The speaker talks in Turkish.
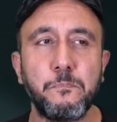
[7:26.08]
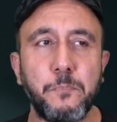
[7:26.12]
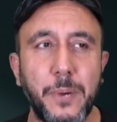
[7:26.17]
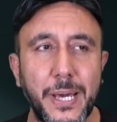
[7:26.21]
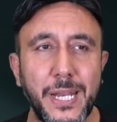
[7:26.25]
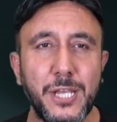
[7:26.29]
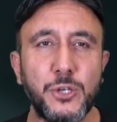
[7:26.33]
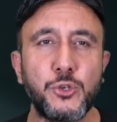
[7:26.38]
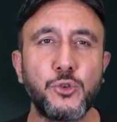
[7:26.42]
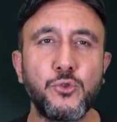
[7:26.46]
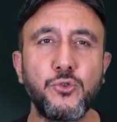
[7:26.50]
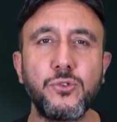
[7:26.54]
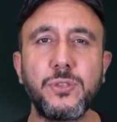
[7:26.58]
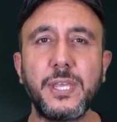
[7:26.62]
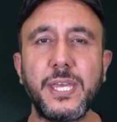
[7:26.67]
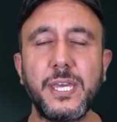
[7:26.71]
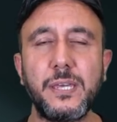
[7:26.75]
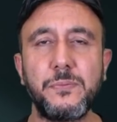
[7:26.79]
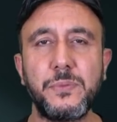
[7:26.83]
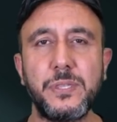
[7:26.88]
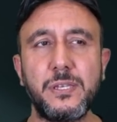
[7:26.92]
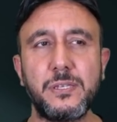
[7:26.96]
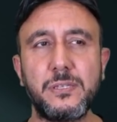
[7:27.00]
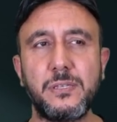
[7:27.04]
Bana şunu
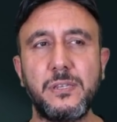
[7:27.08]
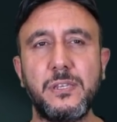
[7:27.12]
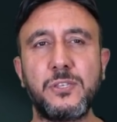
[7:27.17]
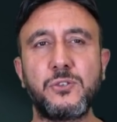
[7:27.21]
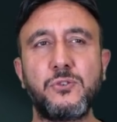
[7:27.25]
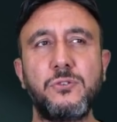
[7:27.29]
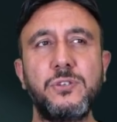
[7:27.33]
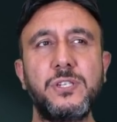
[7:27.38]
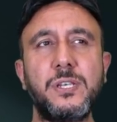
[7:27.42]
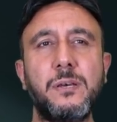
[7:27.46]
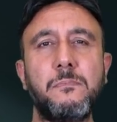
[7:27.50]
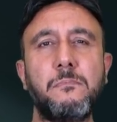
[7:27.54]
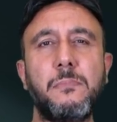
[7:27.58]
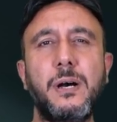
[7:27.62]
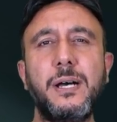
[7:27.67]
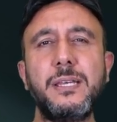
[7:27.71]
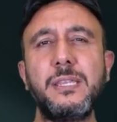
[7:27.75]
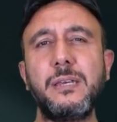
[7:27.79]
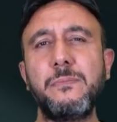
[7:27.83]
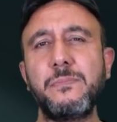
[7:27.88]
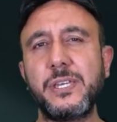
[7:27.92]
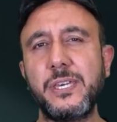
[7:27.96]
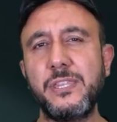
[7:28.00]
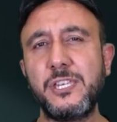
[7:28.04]
diyebilirsiniz. Hocam
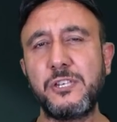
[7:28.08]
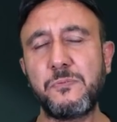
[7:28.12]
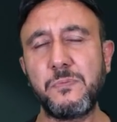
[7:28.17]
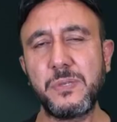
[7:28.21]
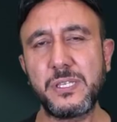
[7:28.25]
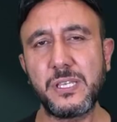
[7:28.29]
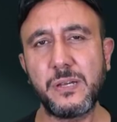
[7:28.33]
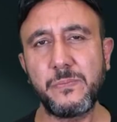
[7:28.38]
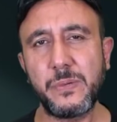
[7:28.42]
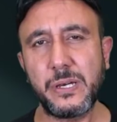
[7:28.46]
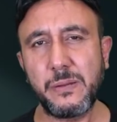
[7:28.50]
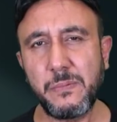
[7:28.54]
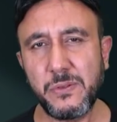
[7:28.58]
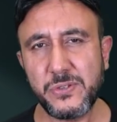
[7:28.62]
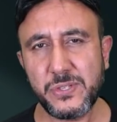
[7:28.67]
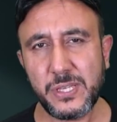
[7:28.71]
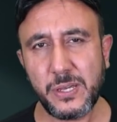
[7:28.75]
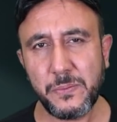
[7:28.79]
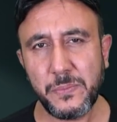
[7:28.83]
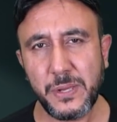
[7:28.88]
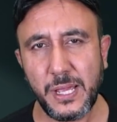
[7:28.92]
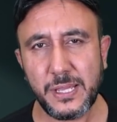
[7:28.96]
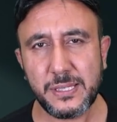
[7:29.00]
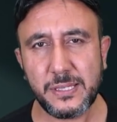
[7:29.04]
madem geniş bir zamanımız
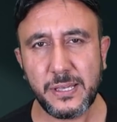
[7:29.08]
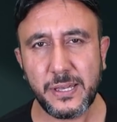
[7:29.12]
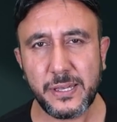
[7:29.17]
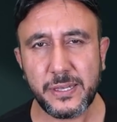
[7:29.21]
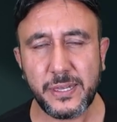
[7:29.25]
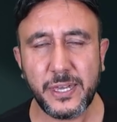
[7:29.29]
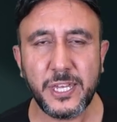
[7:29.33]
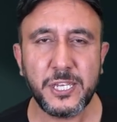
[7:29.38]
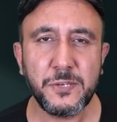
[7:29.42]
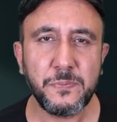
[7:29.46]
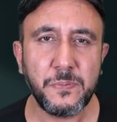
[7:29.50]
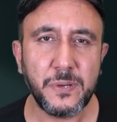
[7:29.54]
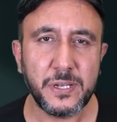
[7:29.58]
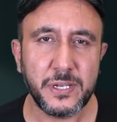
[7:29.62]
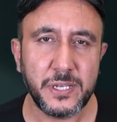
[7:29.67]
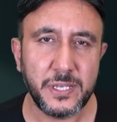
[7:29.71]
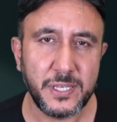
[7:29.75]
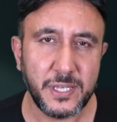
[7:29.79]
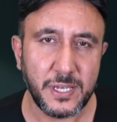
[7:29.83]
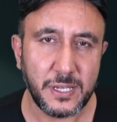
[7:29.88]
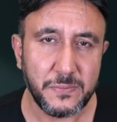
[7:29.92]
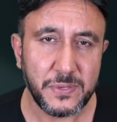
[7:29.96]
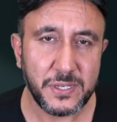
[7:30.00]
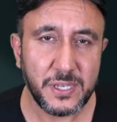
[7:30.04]
var biraz daha geç
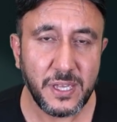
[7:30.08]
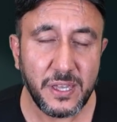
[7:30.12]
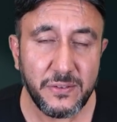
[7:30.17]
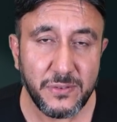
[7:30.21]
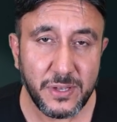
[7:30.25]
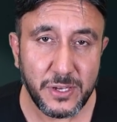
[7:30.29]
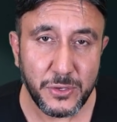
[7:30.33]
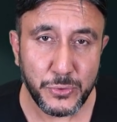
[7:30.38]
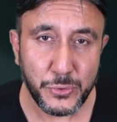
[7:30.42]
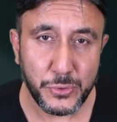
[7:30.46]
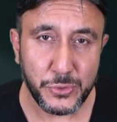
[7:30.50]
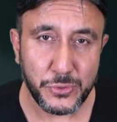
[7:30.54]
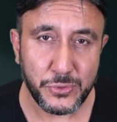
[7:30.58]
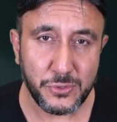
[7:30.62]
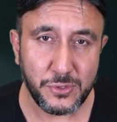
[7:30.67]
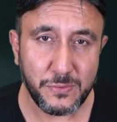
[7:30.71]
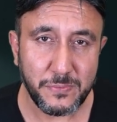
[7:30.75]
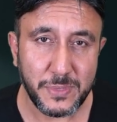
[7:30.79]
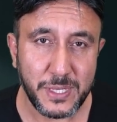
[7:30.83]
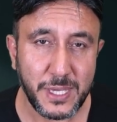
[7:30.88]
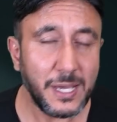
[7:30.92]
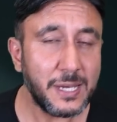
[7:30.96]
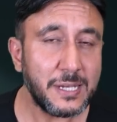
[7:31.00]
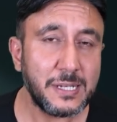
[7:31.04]
başlayalım. Sevgili
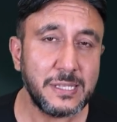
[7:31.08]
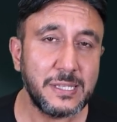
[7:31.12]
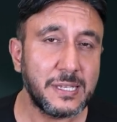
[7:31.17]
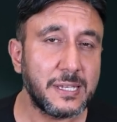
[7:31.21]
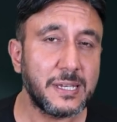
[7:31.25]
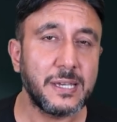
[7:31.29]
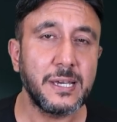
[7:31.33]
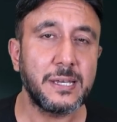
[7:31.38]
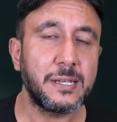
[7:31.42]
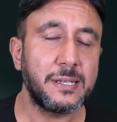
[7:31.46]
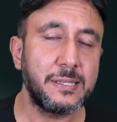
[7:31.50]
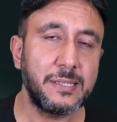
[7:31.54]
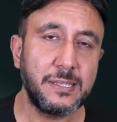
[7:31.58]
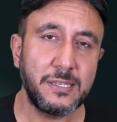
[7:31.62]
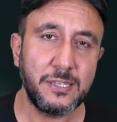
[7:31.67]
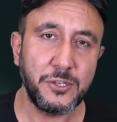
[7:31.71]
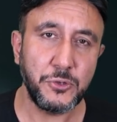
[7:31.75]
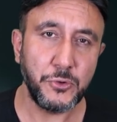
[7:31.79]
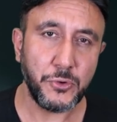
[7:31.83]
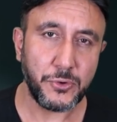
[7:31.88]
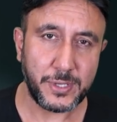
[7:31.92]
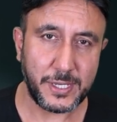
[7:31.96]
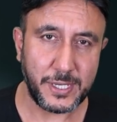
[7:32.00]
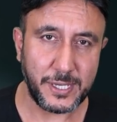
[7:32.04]
dostum yarının
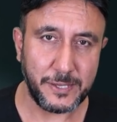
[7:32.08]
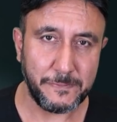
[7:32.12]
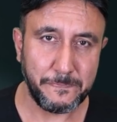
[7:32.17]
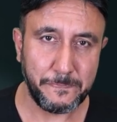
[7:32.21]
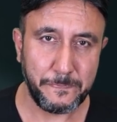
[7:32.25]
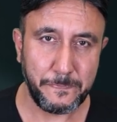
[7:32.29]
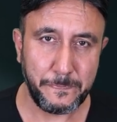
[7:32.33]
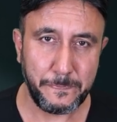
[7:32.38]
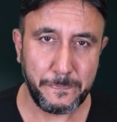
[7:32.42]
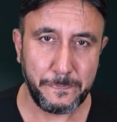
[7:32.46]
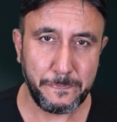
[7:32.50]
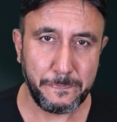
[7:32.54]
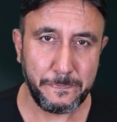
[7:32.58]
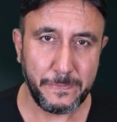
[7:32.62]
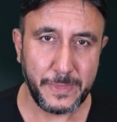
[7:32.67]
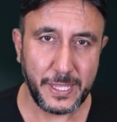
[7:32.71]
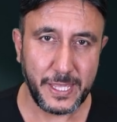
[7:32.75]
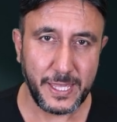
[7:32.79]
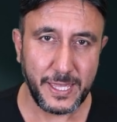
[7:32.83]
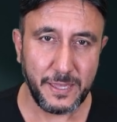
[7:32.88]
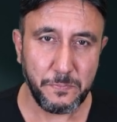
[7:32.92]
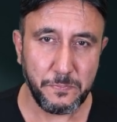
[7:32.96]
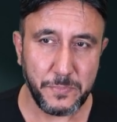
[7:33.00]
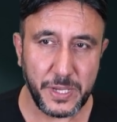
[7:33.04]
garantisi yok ki.
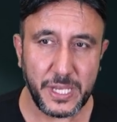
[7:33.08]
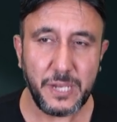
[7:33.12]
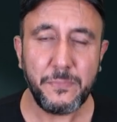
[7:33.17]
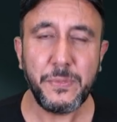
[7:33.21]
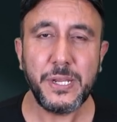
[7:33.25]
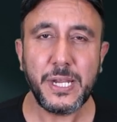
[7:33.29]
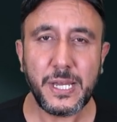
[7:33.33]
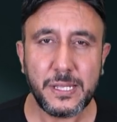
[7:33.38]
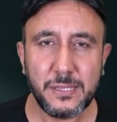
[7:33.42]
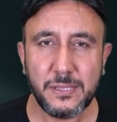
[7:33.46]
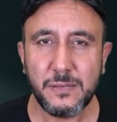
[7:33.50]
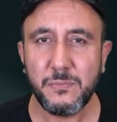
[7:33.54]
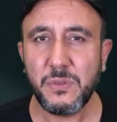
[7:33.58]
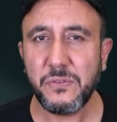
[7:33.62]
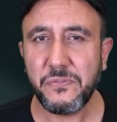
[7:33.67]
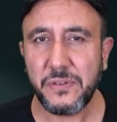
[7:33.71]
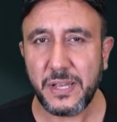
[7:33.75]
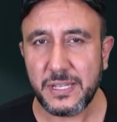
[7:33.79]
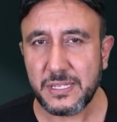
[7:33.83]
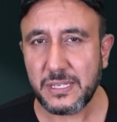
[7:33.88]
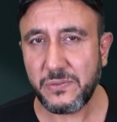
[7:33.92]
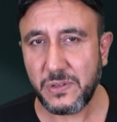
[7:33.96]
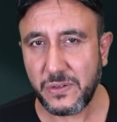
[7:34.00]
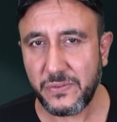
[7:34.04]
Benim inandığım bir
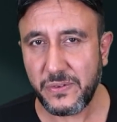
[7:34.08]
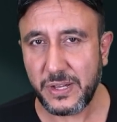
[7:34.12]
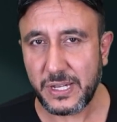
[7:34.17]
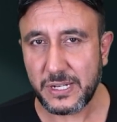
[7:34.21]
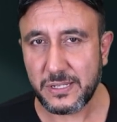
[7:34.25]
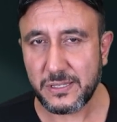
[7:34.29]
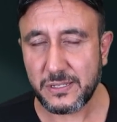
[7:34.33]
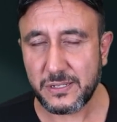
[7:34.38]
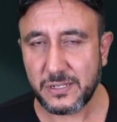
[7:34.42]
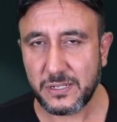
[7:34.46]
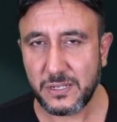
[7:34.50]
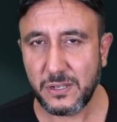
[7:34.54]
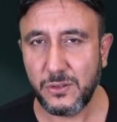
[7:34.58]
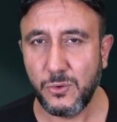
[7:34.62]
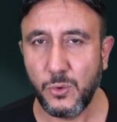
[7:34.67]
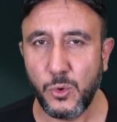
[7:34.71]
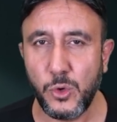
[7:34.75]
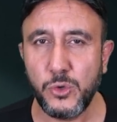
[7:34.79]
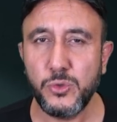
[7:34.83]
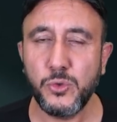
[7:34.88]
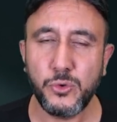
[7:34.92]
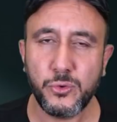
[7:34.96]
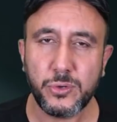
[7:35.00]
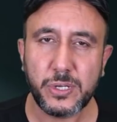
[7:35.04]
felsefe vardır.
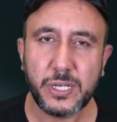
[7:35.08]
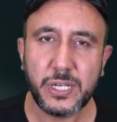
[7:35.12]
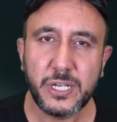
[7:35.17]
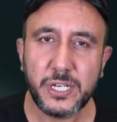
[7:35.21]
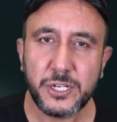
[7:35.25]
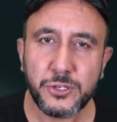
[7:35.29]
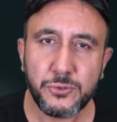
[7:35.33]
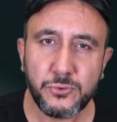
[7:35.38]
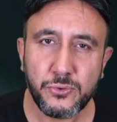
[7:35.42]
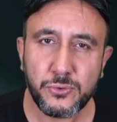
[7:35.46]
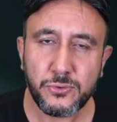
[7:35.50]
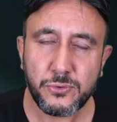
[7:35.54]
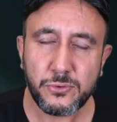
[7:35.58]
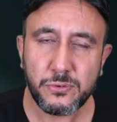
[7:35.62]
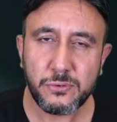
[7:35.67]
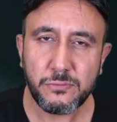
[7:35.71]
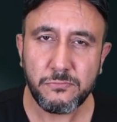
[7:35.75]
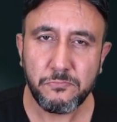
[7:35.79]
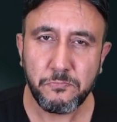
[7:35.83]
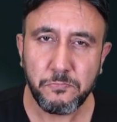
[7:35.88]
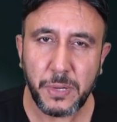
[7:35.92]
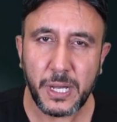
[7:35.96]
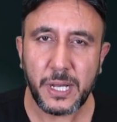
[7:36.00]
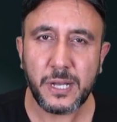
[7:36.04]
Önünü kış tut,
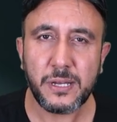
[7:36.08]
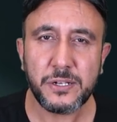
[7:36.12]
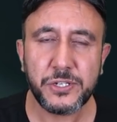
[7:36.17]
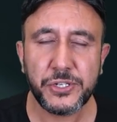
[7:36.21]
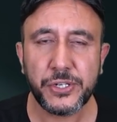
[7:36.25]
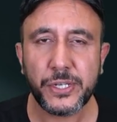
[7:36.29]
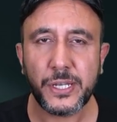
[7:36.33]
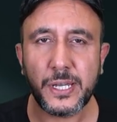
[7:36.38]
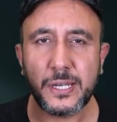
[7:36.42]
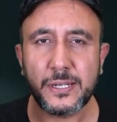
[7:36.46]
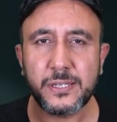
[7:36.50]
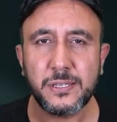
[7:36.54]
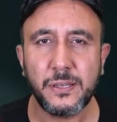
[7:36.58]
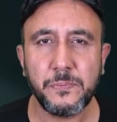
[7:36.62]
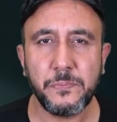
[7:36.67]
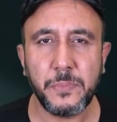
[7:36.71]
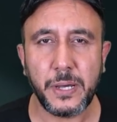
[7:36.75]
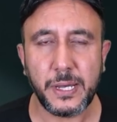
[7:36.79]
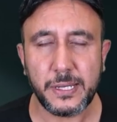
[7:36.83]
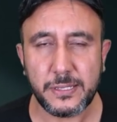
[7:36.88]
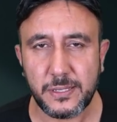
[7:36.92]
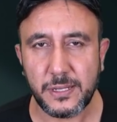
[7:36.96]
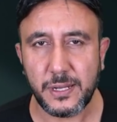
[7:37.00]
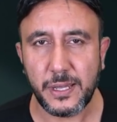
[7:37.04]
bahar çıkarsa
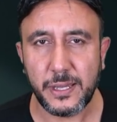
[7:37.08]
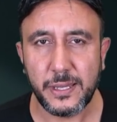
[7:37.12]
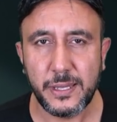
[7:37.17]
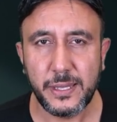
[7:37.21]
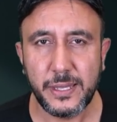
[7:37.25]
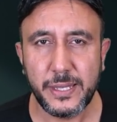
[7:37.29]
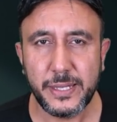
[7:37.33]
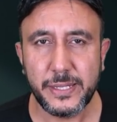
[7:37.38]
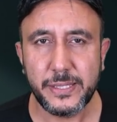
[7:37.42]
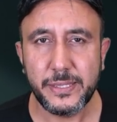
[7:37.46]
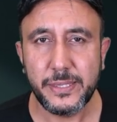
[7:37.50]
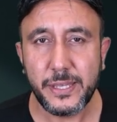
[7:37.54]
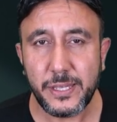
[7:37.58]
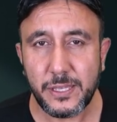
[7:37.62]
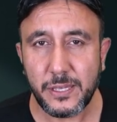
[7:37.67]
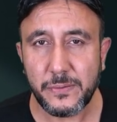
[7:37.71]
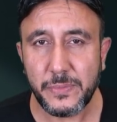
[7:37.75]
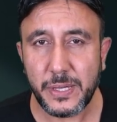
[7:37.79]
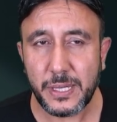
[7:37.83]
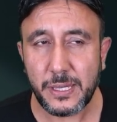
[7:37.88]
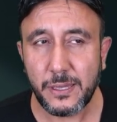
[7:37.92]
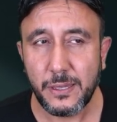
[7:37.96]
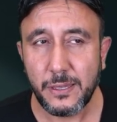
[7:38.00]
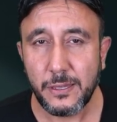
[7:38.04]
bahtına. Ne
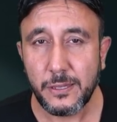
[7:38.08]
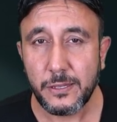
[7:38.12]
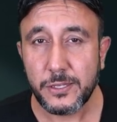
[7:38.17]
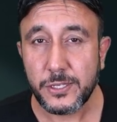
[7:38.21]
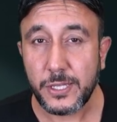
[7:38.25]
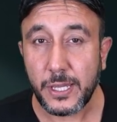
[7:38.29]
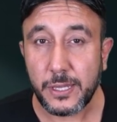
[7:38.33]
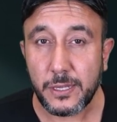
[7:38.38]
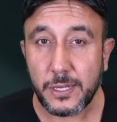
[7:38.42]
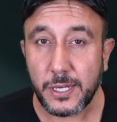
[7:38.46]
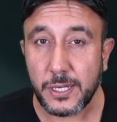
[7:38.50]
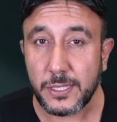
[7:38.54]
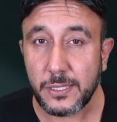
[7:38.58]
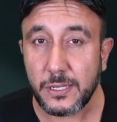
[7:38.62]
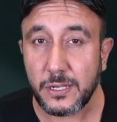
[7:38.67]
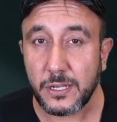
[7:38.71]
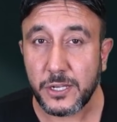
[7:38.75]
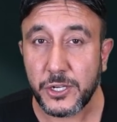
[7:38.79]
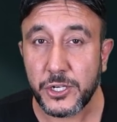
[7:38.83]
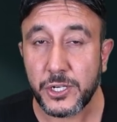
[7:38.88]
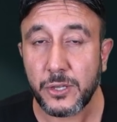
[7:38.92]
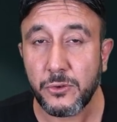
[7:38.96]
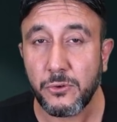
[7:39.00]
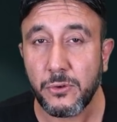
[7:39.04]
demek? Sen kendini
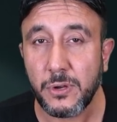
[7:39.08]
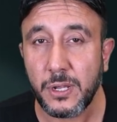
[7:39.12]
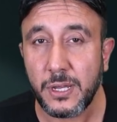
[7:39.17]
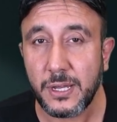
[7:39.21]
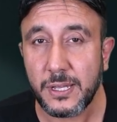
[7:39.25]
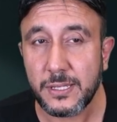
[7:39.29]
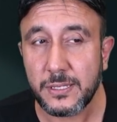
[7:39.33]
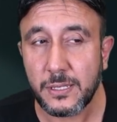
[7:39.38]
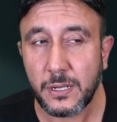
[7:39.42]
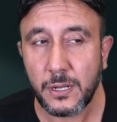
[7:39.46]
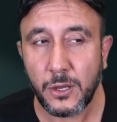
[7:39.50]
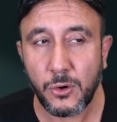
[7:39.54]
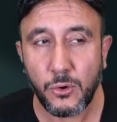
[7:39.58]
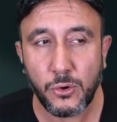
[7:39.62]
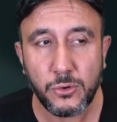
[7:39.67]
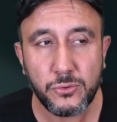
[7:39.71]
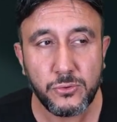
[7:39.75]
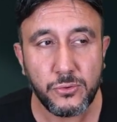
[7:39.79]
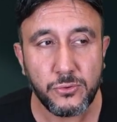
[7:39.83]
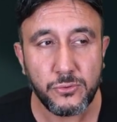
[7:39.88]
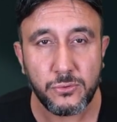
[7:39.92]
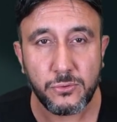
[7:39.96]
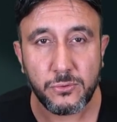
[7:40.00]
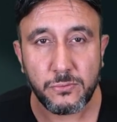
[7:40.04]
kışa göre hazırla.
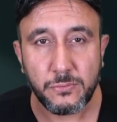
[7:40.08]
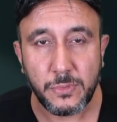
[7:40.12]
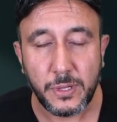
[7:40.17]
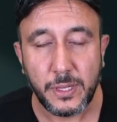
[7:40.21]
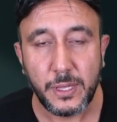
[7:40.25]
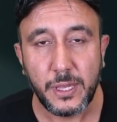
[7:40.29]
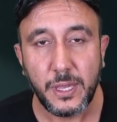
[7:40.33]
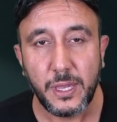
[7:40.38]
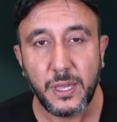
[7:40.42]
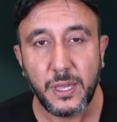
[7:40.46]
Odunlu,